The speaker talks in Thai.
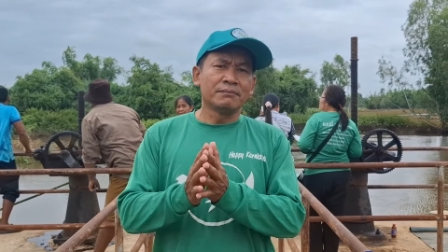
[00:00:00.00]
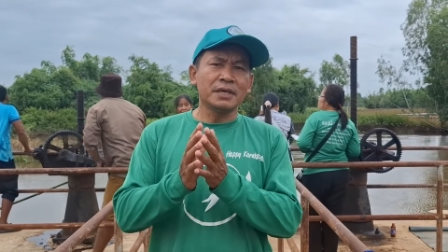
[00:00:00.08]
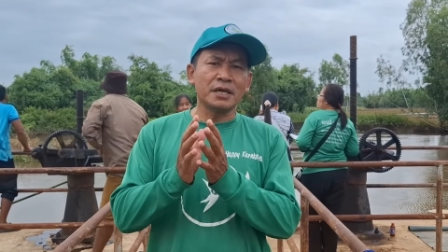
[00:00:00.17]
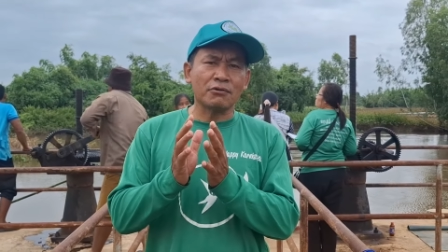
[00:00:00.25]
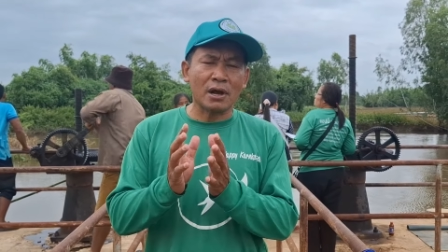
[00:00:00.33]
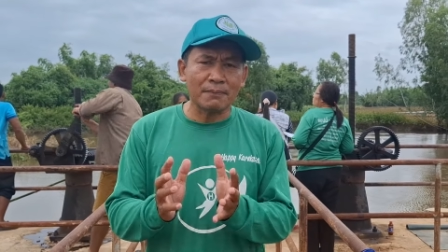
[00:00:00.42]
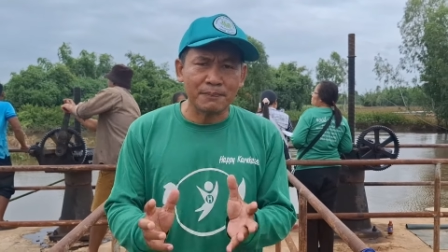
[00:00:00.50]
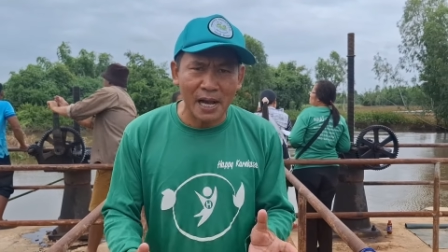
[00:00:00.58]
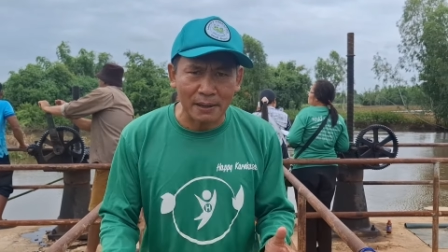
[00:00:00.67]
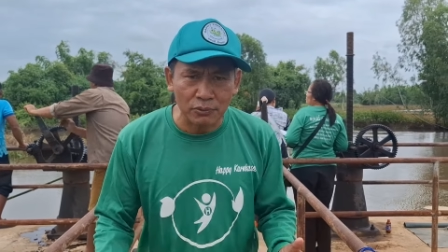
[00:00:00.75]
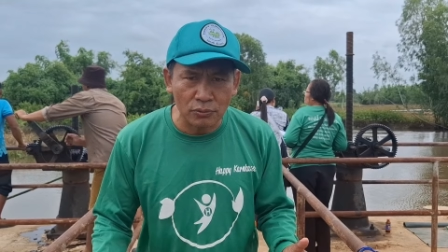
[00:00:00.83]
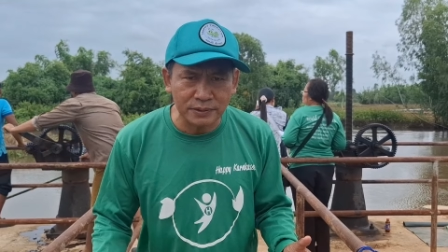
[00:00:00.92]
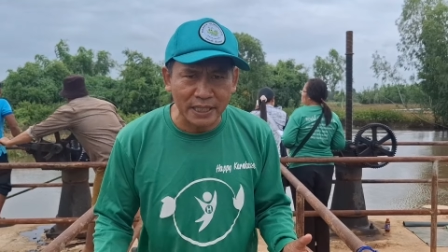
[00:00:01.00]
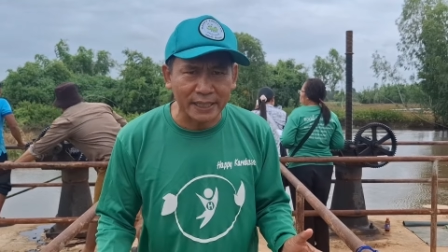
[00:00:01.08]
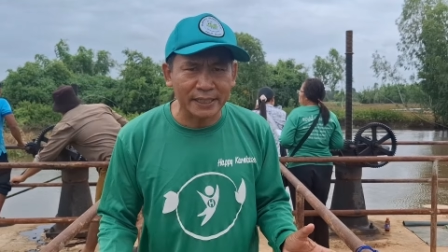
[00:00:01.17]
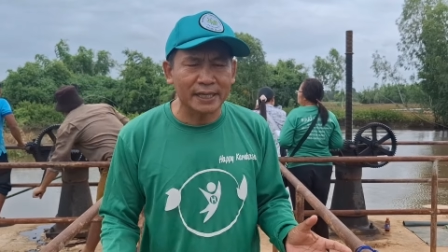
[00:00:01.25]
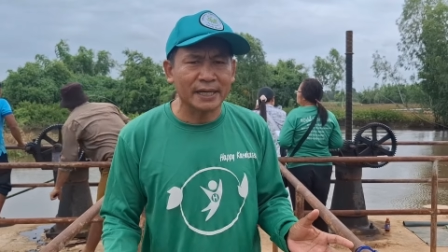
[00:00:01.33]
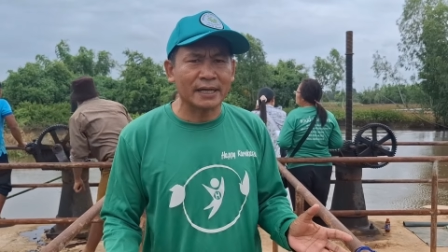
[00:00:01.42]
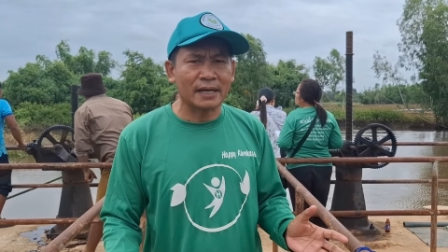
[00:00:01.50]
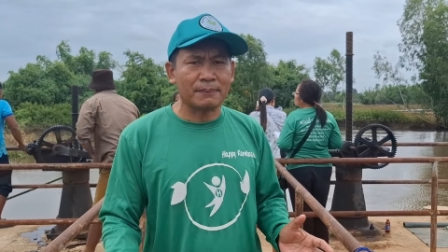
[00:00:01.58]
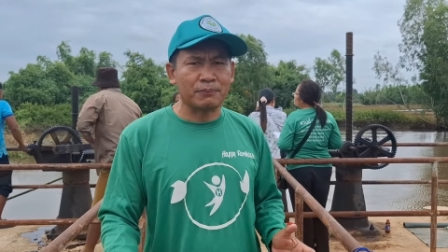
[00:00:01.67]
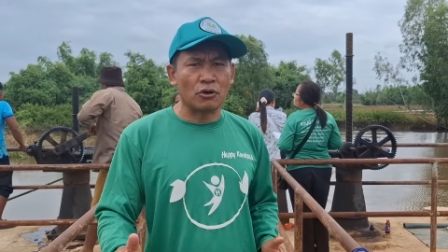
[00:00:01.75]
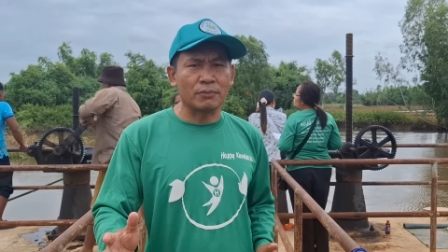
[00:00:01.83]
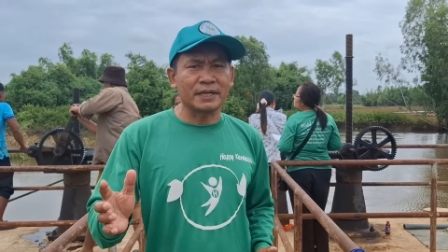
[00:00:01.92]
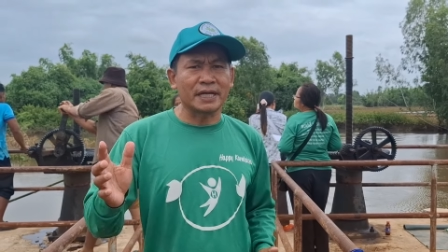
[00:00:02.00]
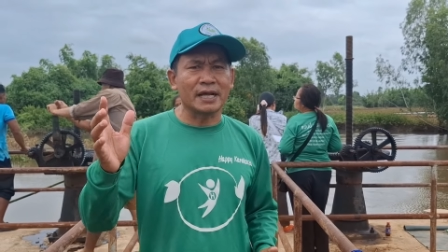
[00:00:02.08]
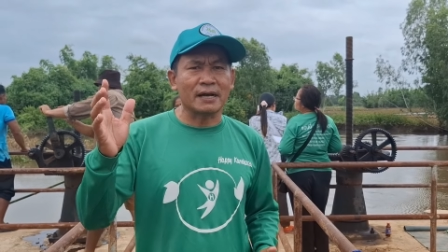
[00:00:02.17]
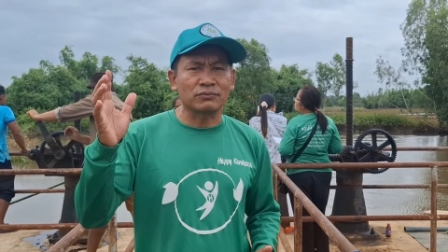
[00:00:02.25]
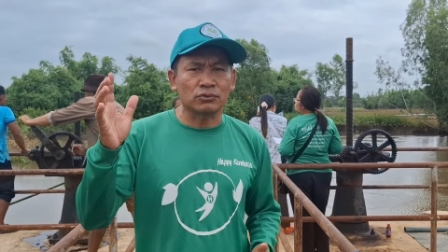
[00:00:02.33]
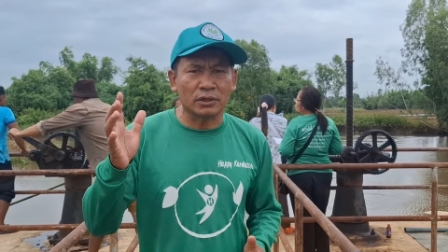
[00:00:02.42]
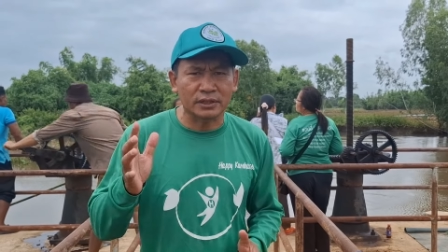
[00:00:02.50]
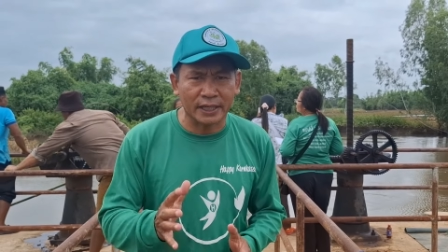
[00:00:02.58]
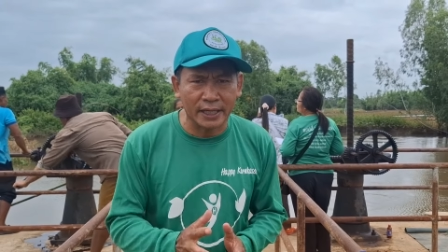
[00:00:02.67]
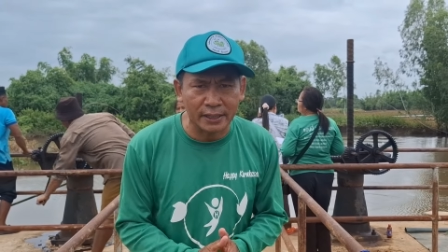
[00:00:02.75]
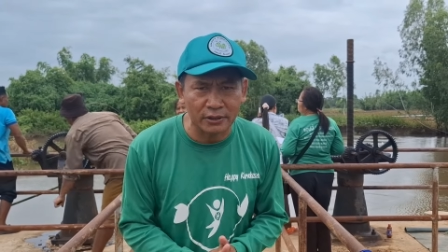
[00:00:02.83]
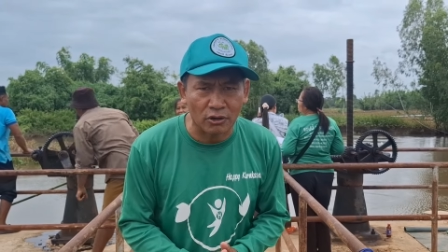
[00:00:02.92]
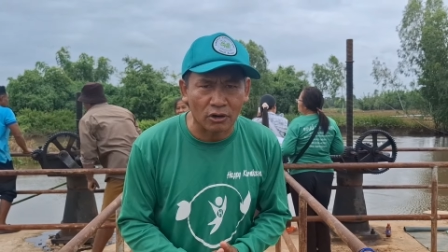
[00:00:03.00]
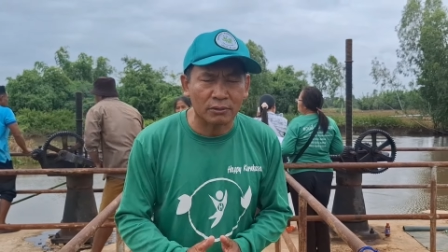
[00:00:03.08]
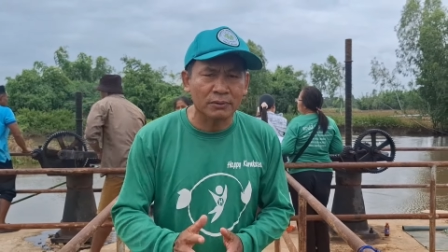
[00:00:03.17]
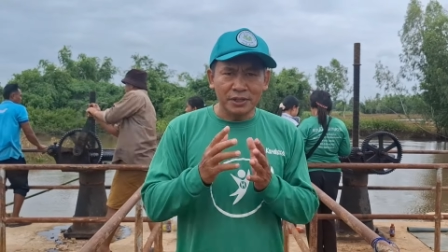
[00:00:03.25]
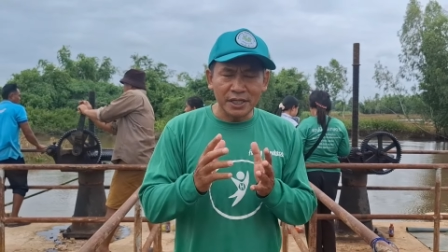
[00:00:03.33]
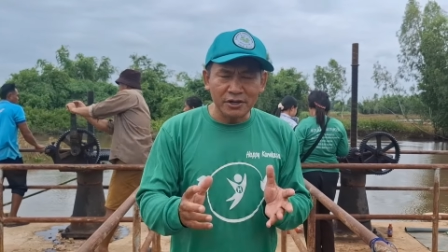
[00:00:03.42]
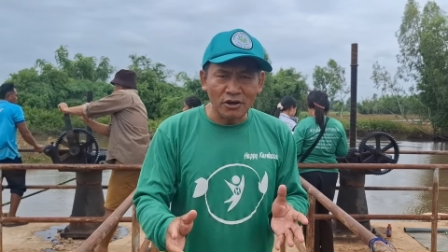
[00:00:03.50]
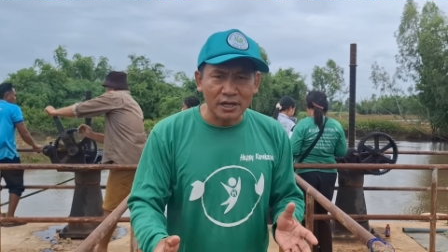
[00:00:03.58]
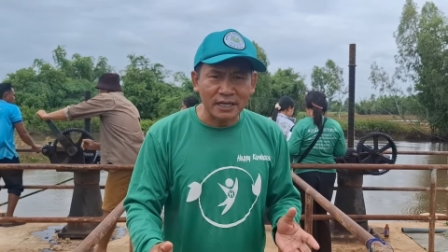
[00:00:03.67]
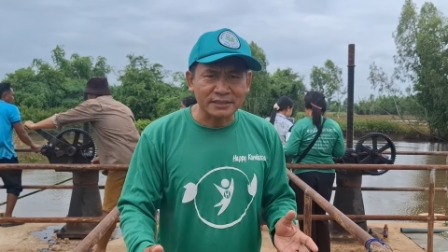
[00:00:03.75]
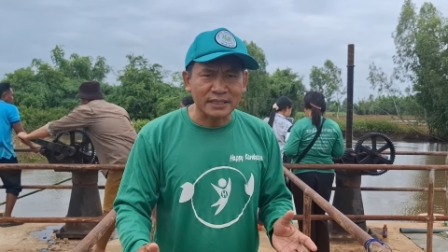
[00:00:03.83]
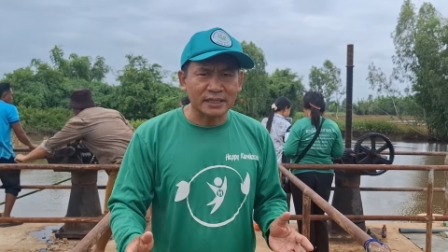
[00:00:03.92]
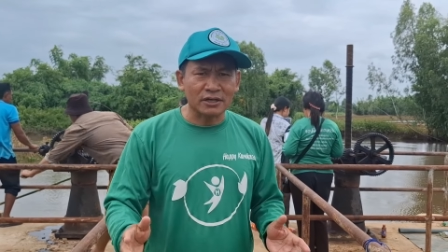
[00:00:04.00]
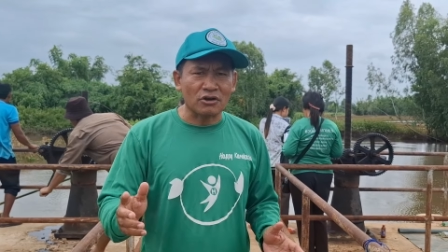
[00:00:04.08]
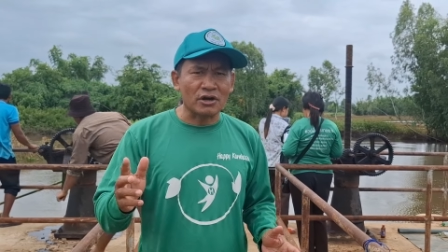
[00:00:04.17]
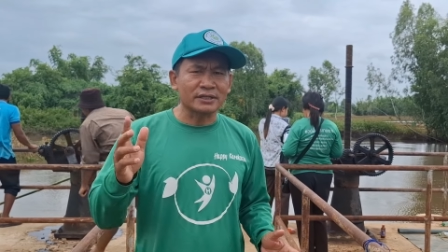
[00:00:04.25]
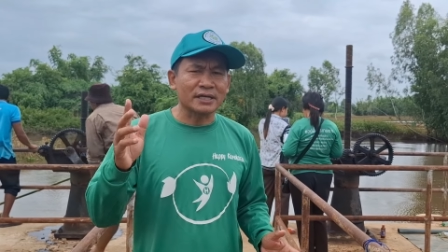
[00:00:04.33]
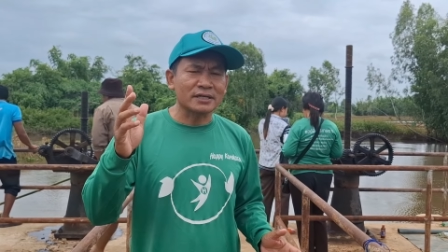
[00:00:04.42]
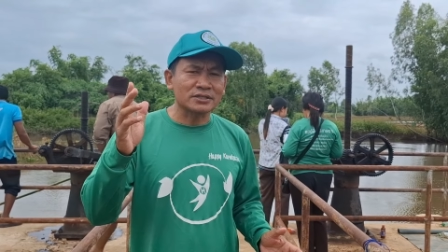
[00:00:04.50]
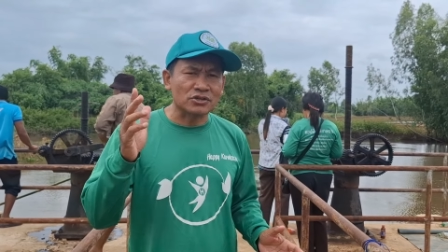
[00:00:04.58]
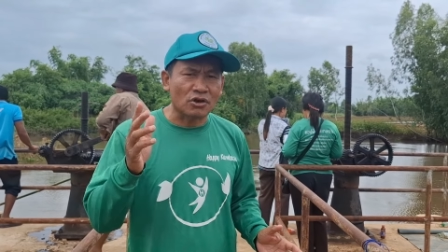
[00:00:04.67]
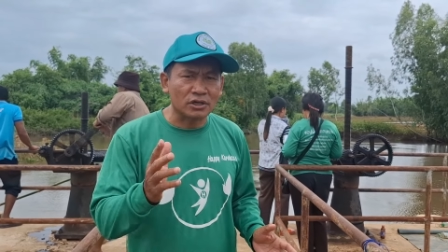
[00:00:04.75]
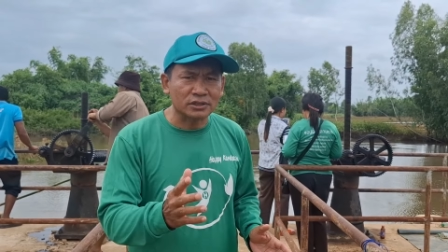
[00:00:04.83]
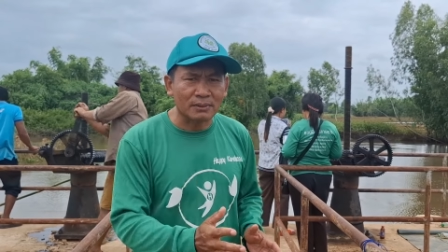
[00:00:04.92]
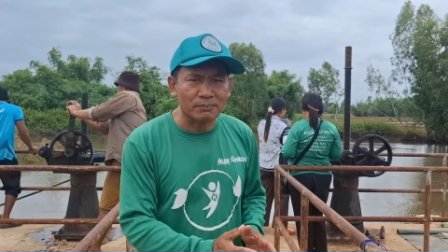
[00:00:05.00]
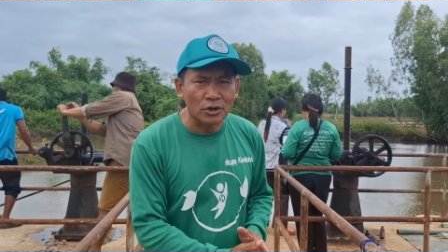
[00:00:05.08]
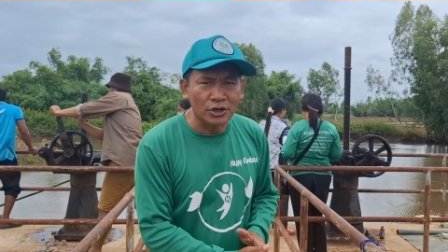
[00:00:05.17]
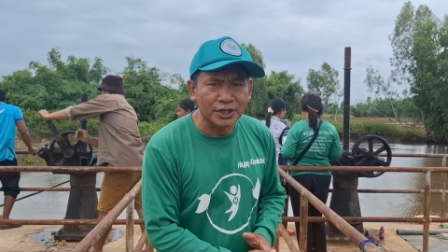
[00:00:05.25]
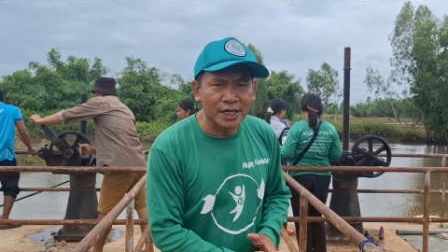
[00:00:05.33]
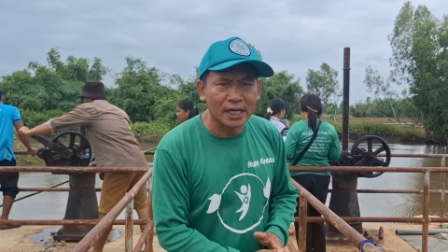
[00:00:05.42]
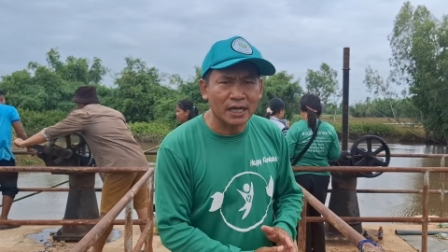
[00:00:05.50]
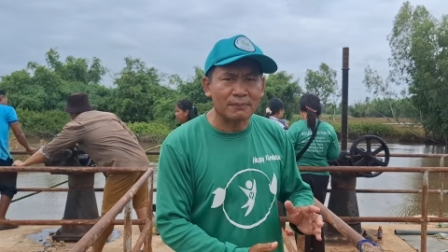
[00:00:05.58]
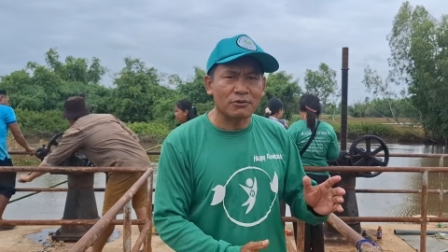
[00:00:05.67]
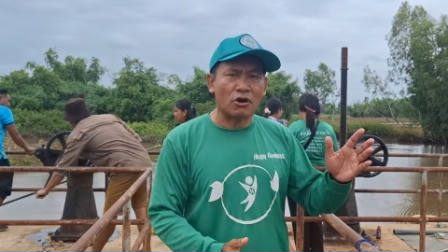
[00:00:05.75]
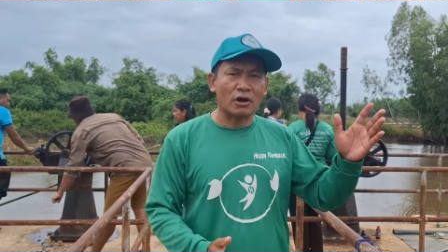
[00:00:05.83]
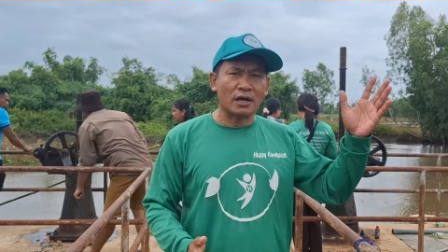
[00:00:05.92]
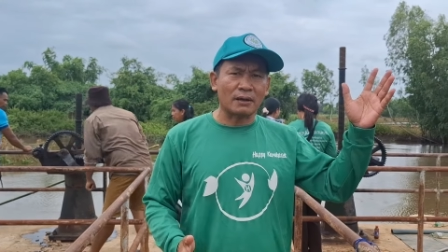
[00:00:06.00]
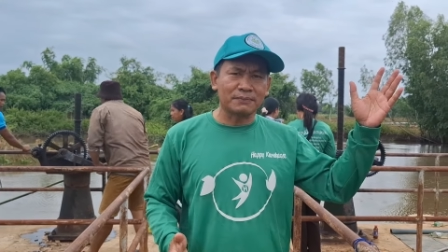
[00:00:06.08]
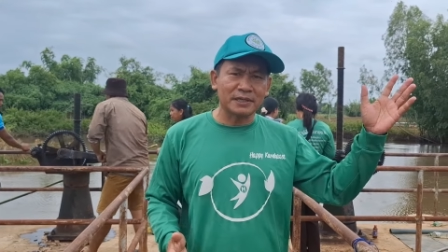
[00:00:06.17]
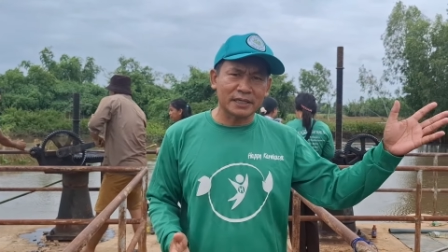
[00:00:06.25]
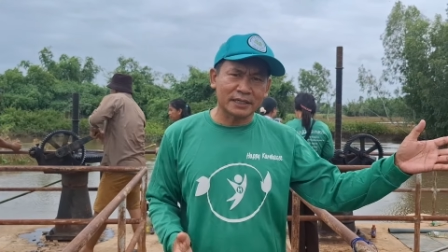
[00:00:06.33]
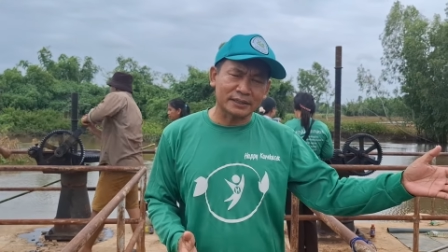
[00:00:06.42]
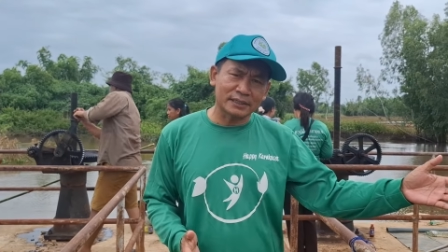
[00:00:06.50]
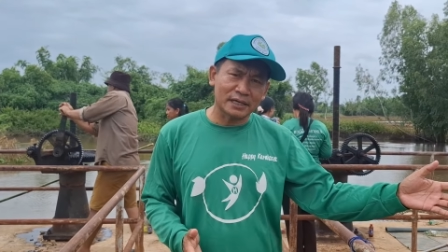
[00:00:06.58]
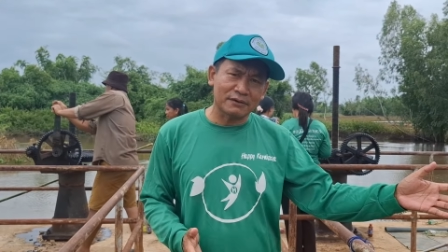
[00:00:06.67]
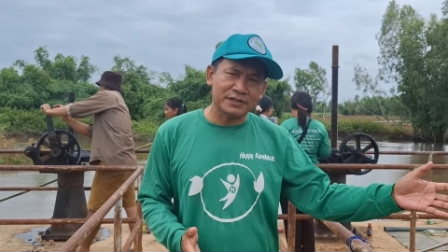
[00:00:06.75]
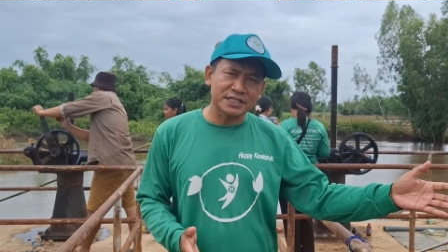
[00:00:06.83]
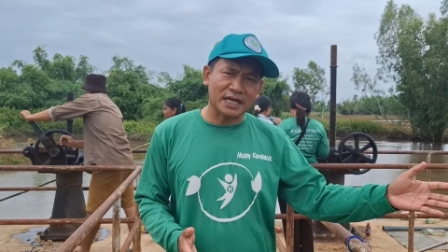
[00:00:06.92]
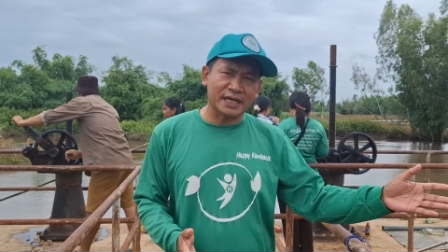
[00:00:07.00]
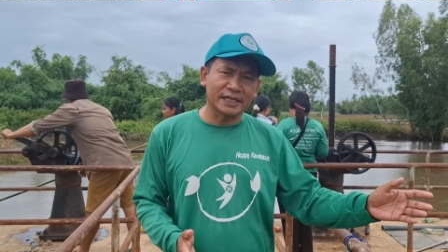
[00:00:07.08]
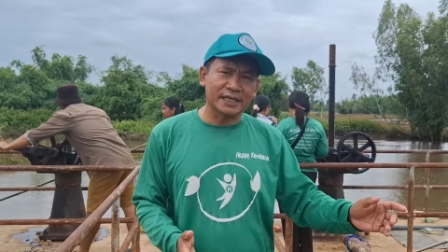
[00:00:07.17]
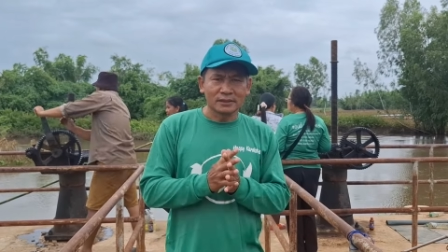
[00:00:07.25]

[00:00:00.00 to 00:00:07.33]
มีความภาคภูมิใจนะครับ ผมในนามตัวแทนของพี่น้องเกษตรกรทั้ง 2ตำบลนะครับของอำเภอกันทรวิชัย